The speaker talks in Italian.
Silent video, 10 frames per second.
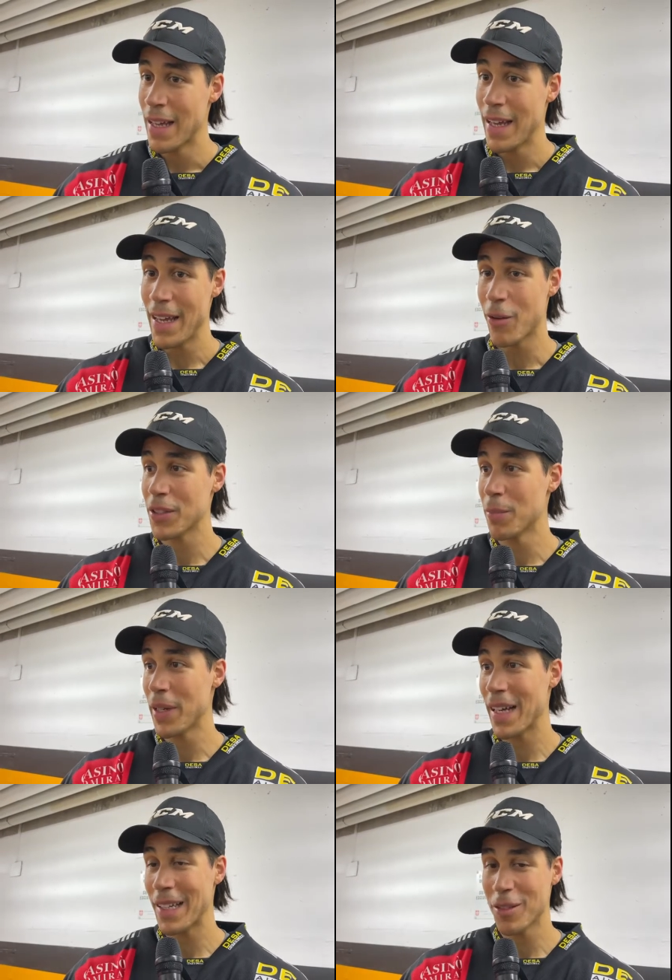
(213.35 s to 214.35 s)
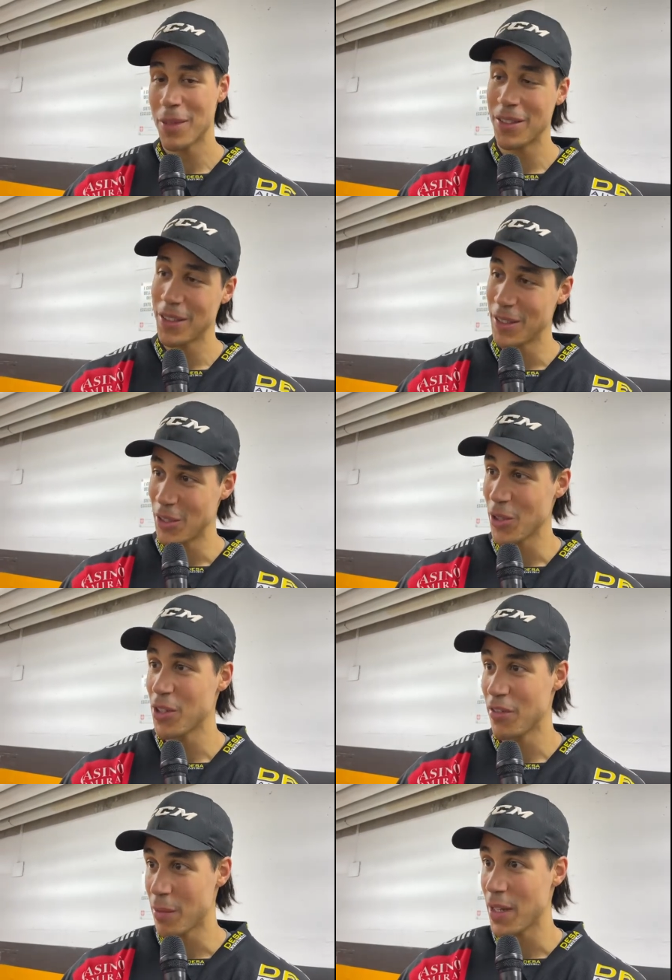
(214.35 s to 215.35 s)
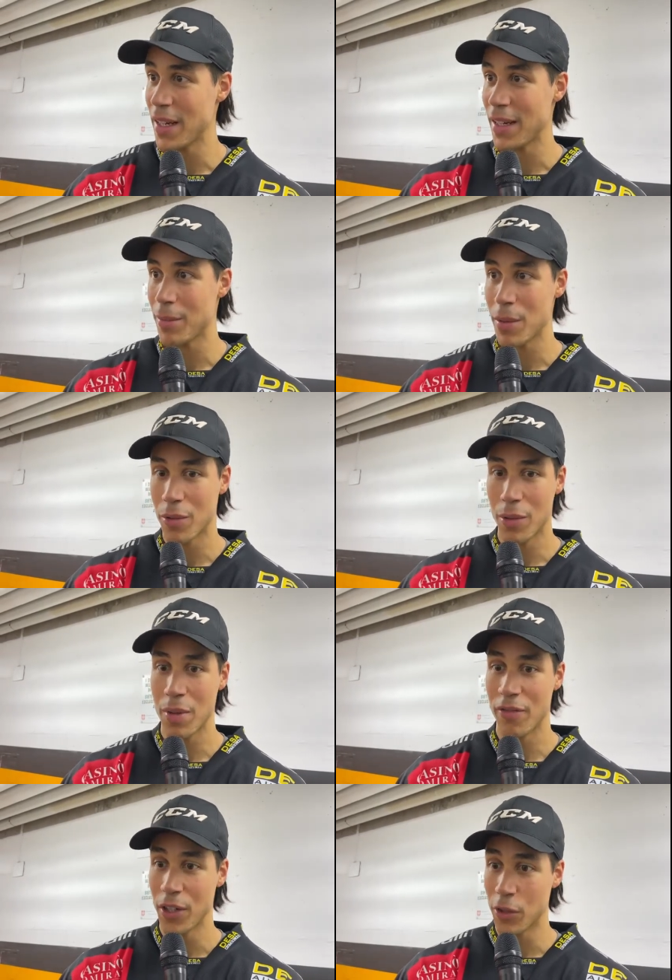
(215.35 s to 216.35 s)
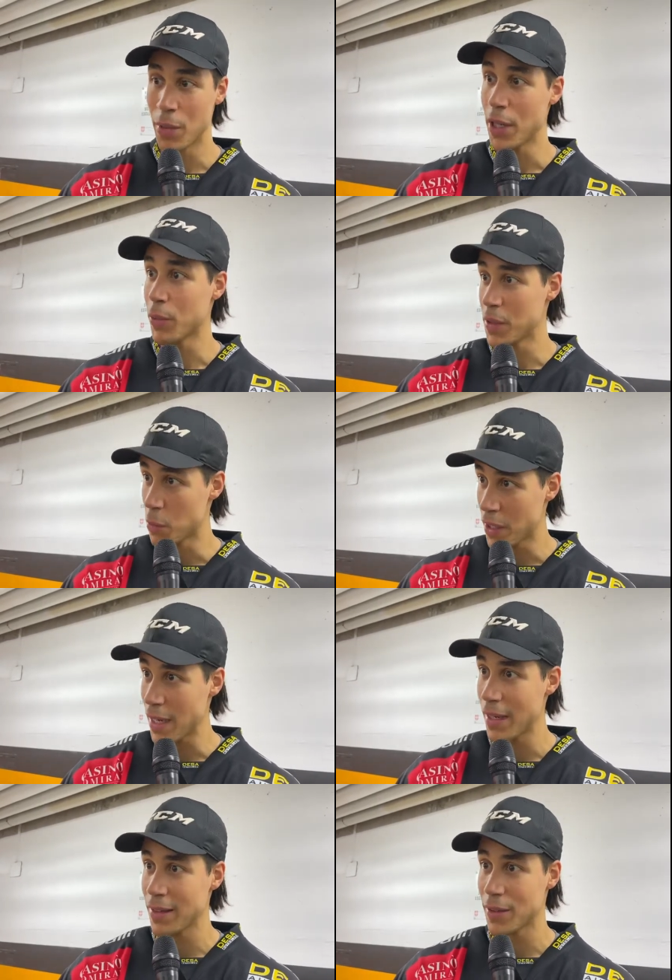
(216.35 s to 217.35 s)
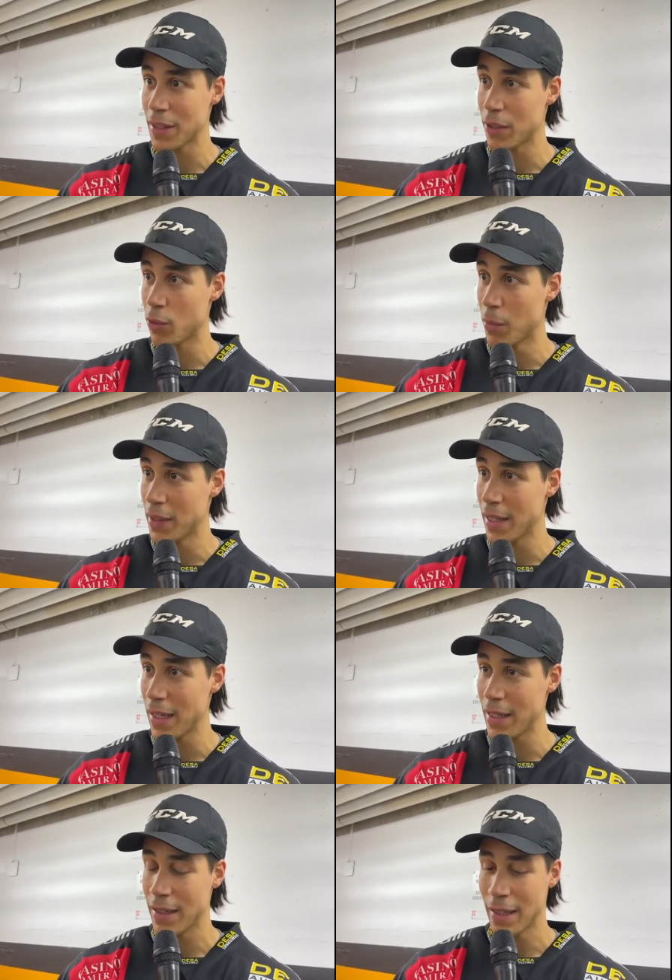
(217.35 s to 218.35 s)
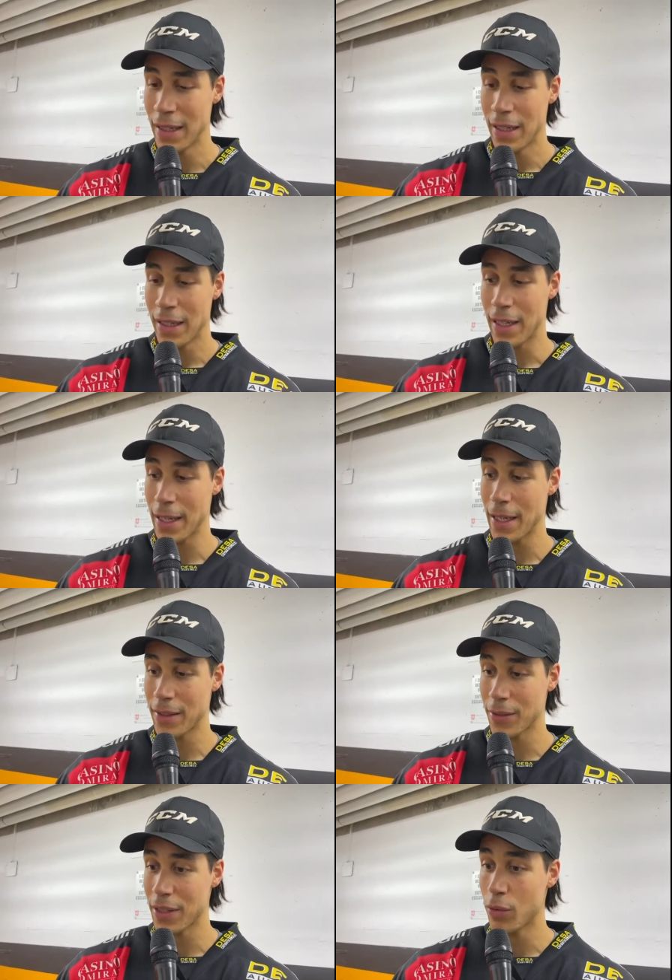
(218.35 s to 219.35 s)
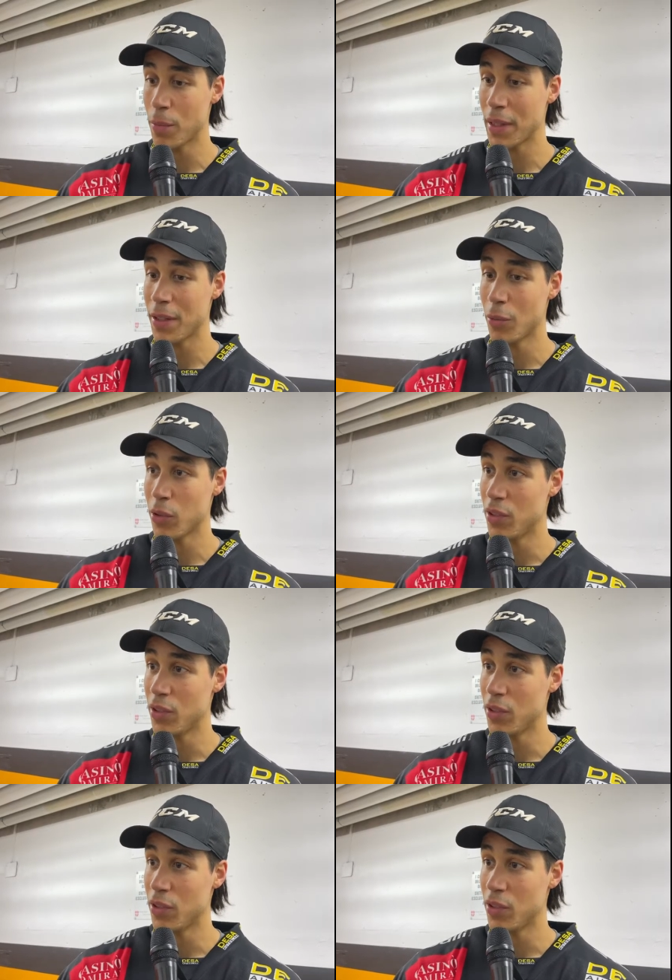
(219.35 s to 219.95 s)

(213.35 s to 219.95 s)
È eh, quasi un peccato, ma ad essere sincero ci fa bene. Abbiamo, abbiamo finito bene questo weekend, sono state due battaglie, eh, sono state due partite molto